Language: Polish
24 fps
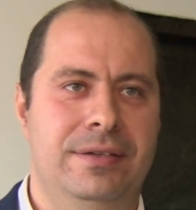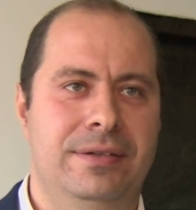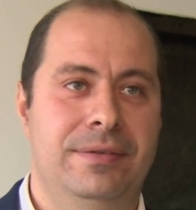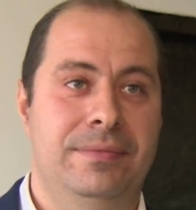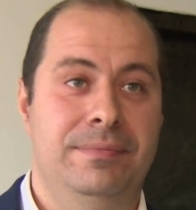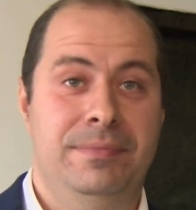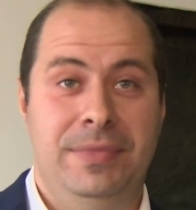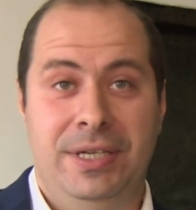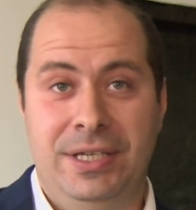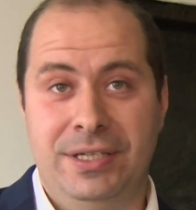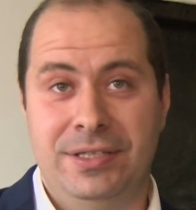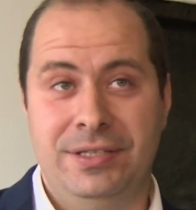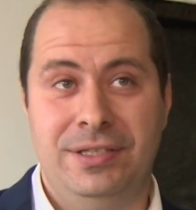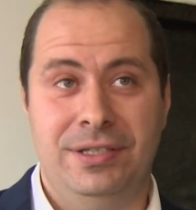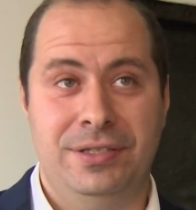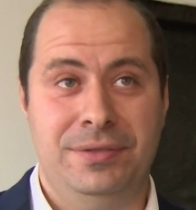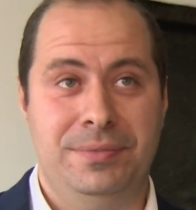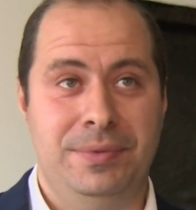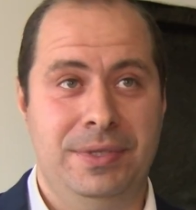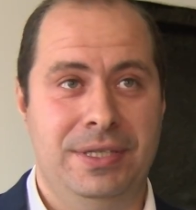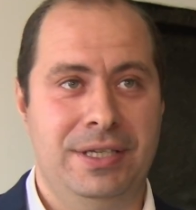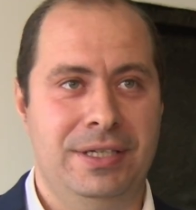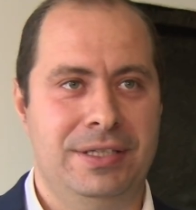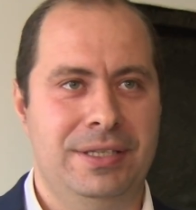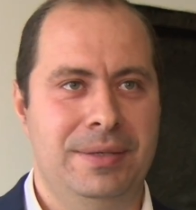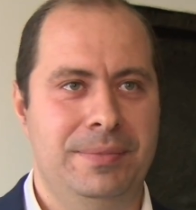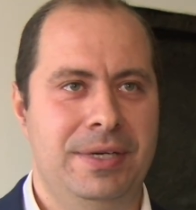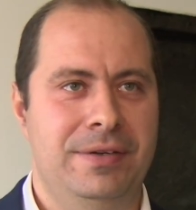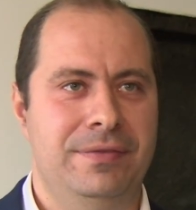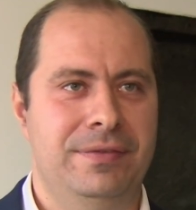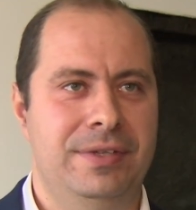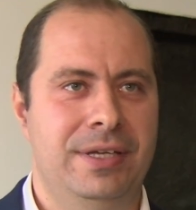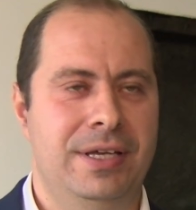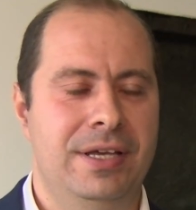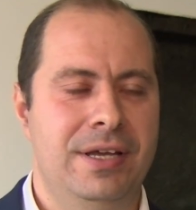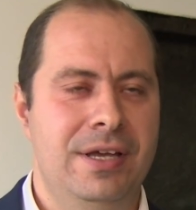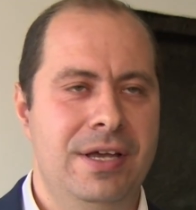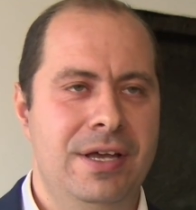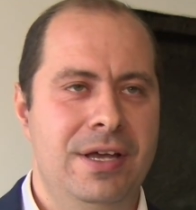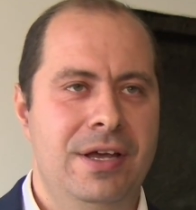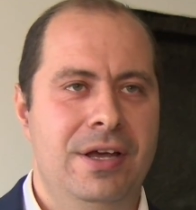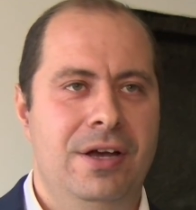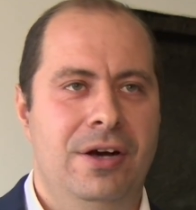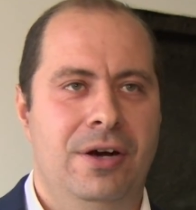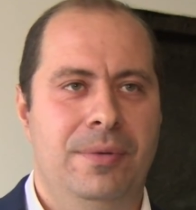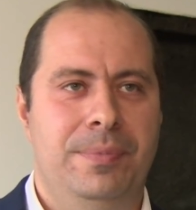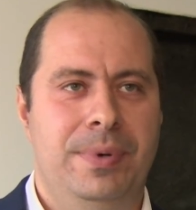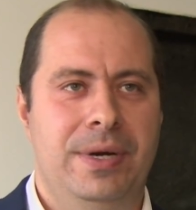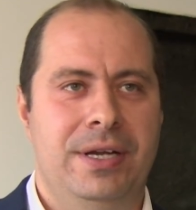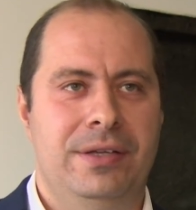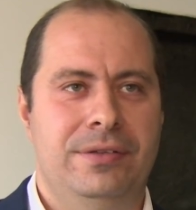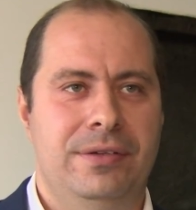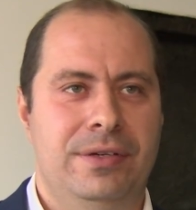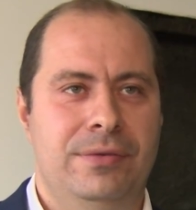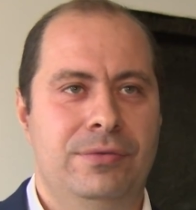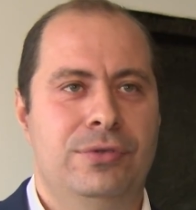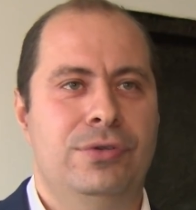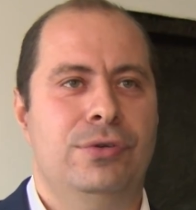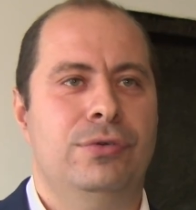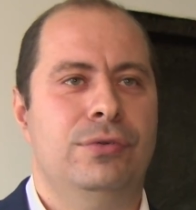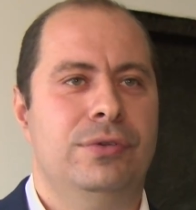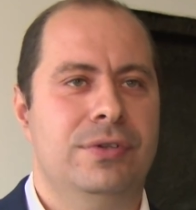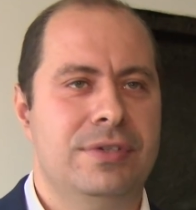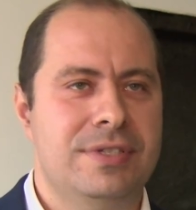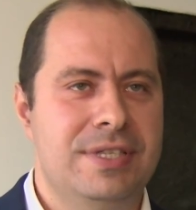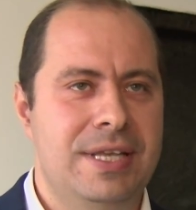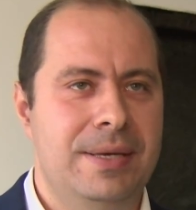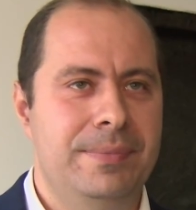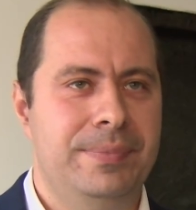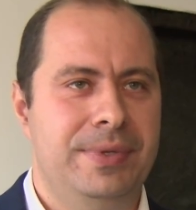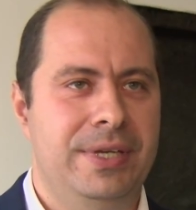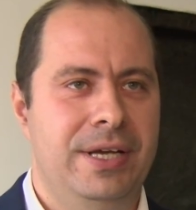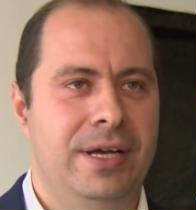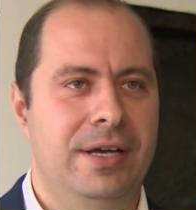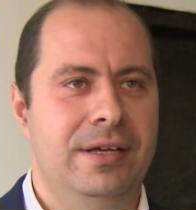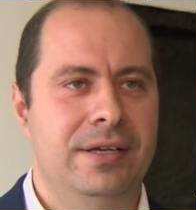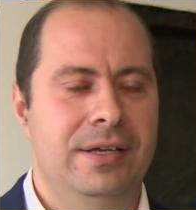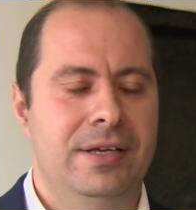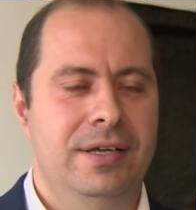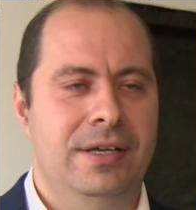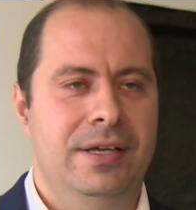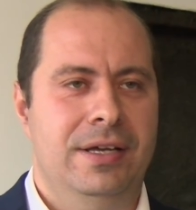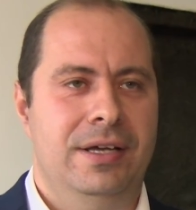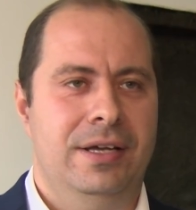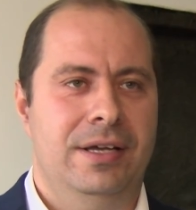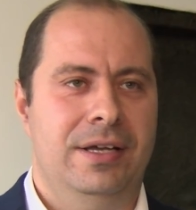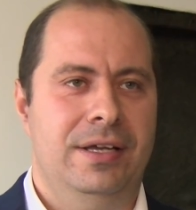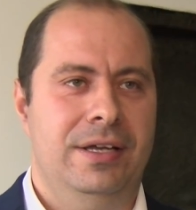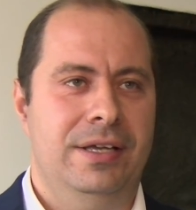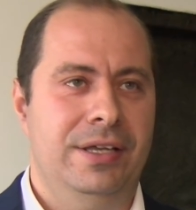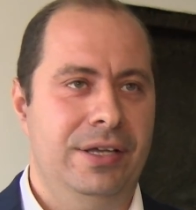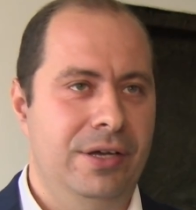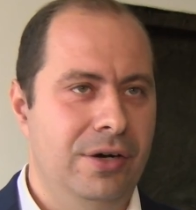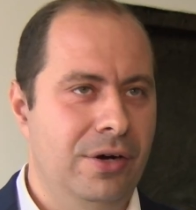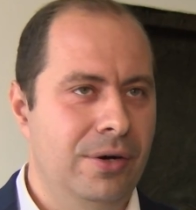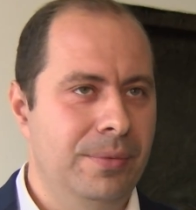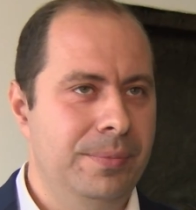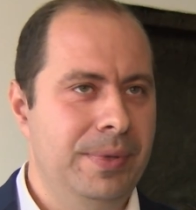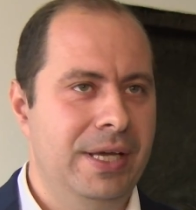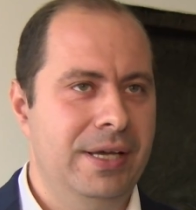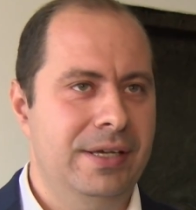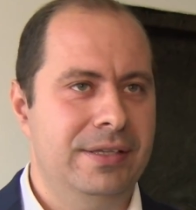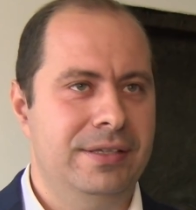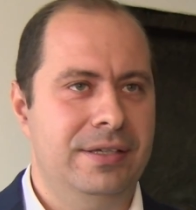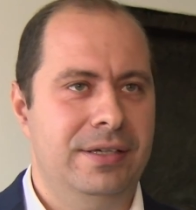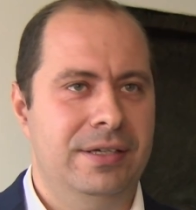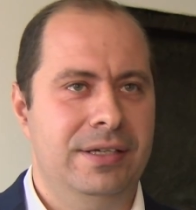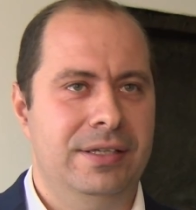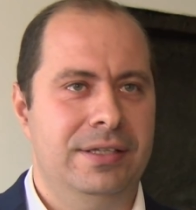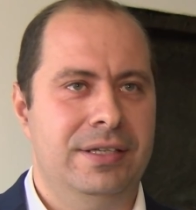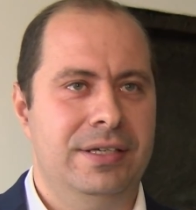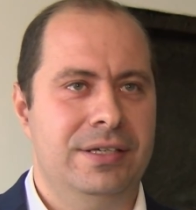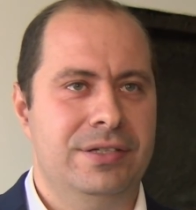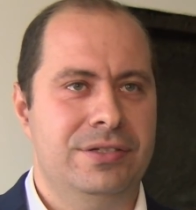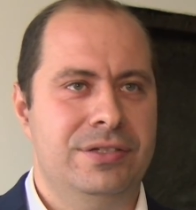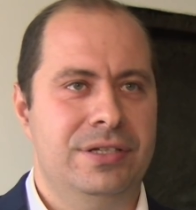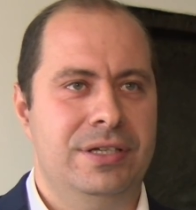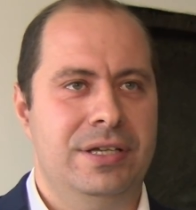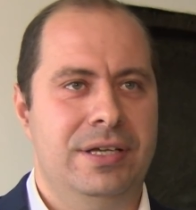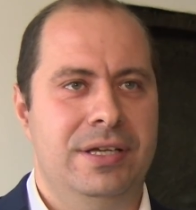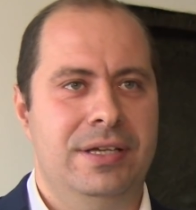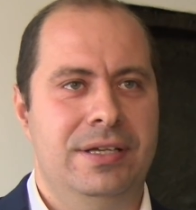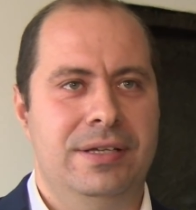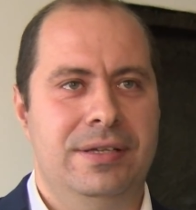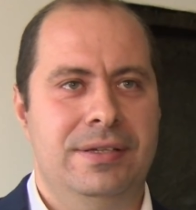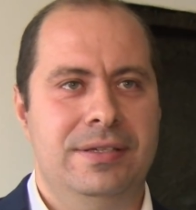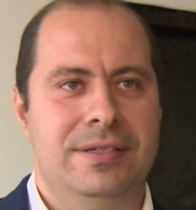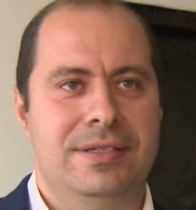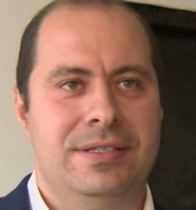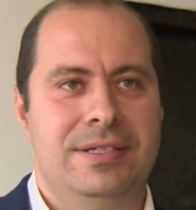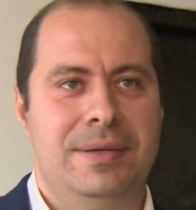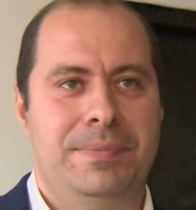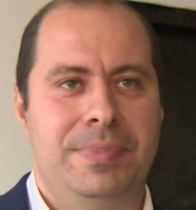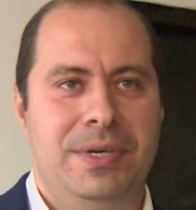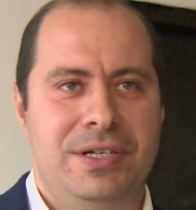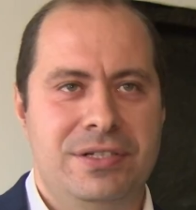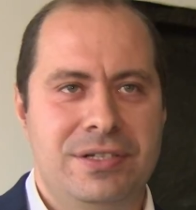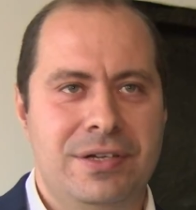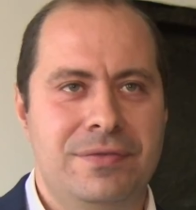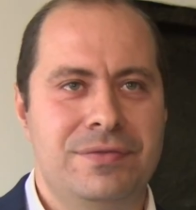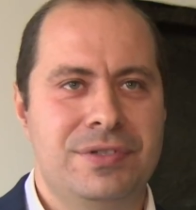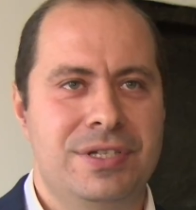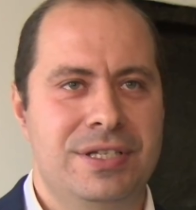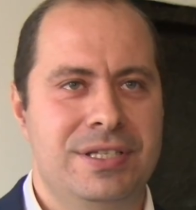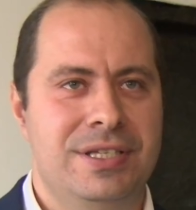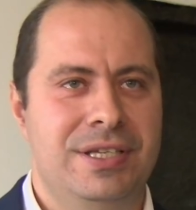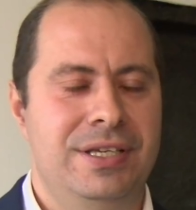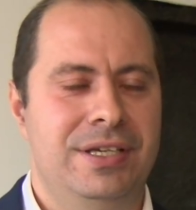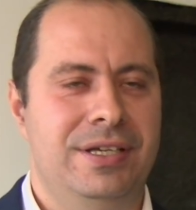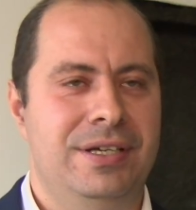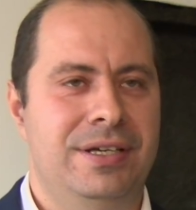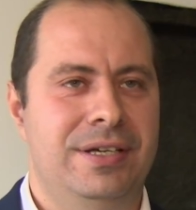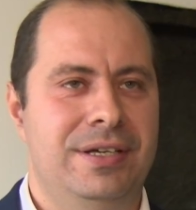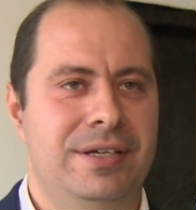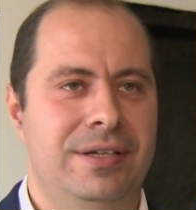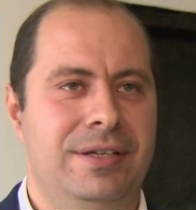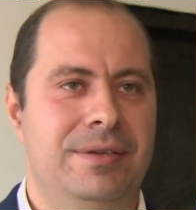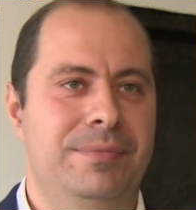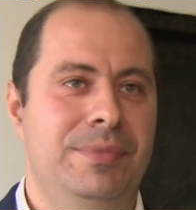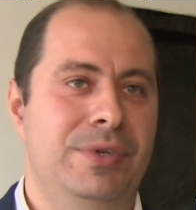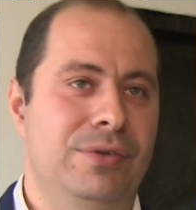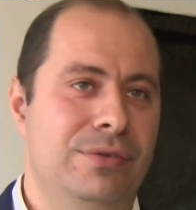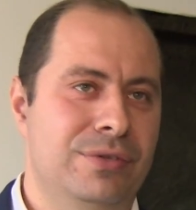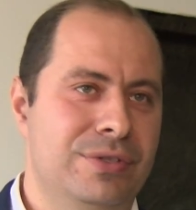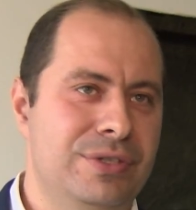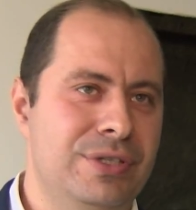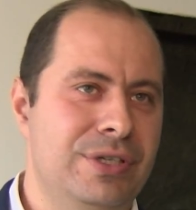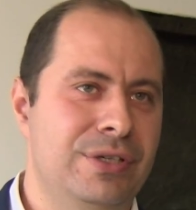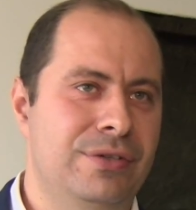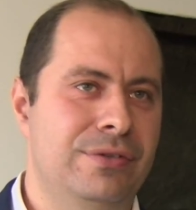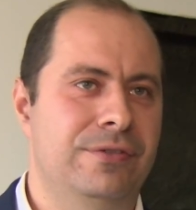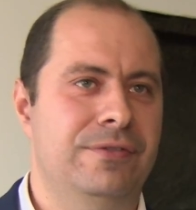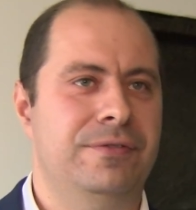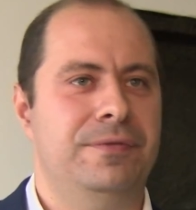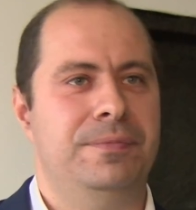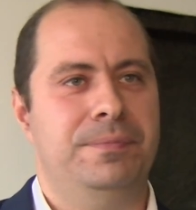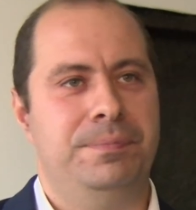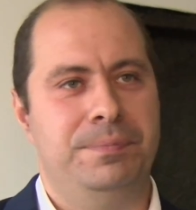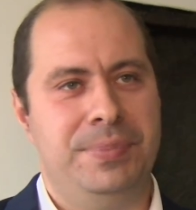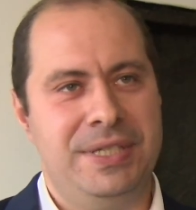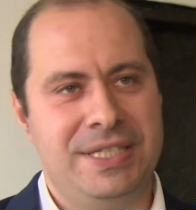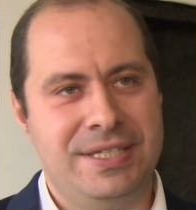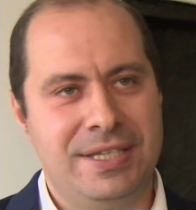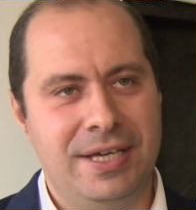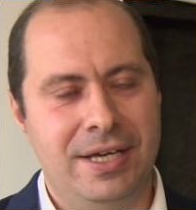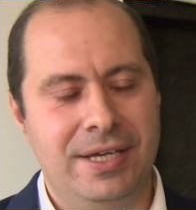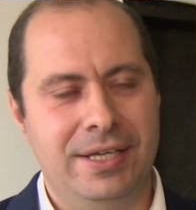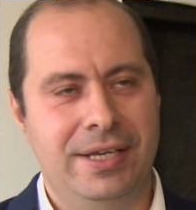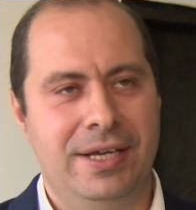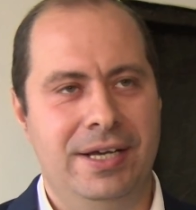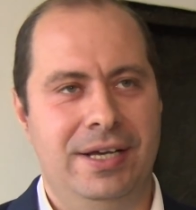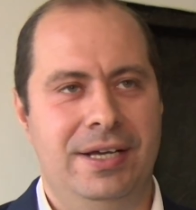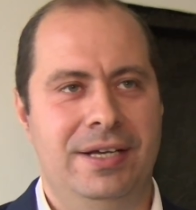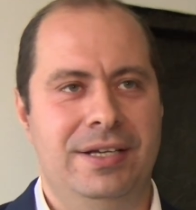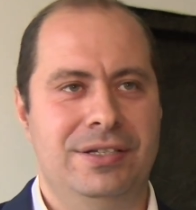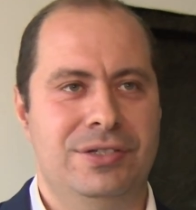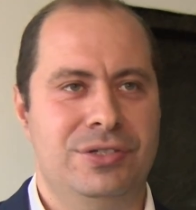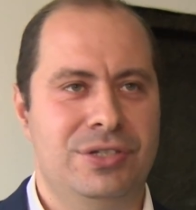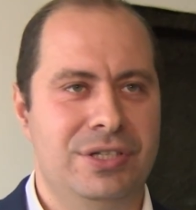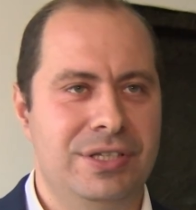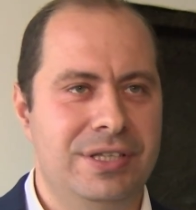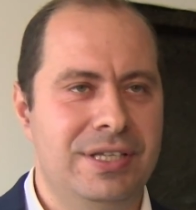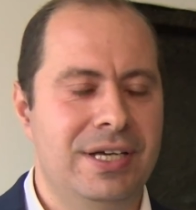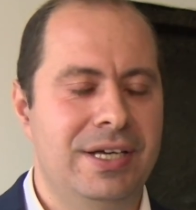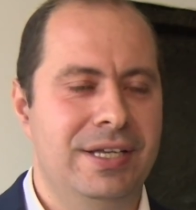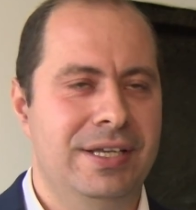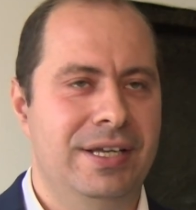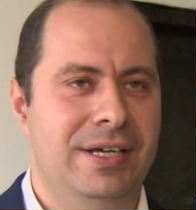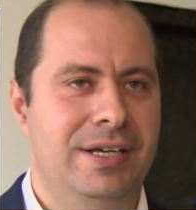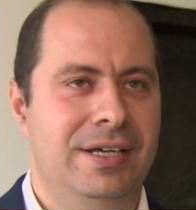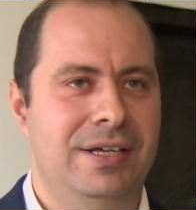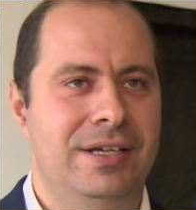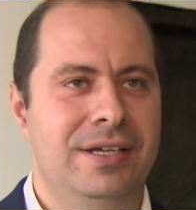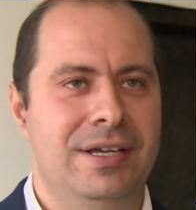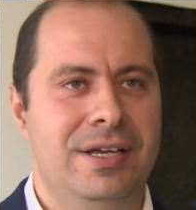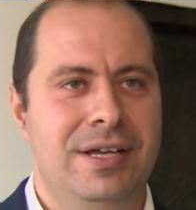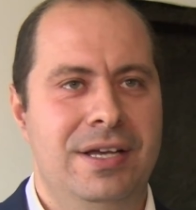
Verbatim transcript: E, my jesteśmy tak naprawdę operatorem, który udostępnia e, i obiekt, ale także zaprasza wszystkich e, miłośników pisania, czytania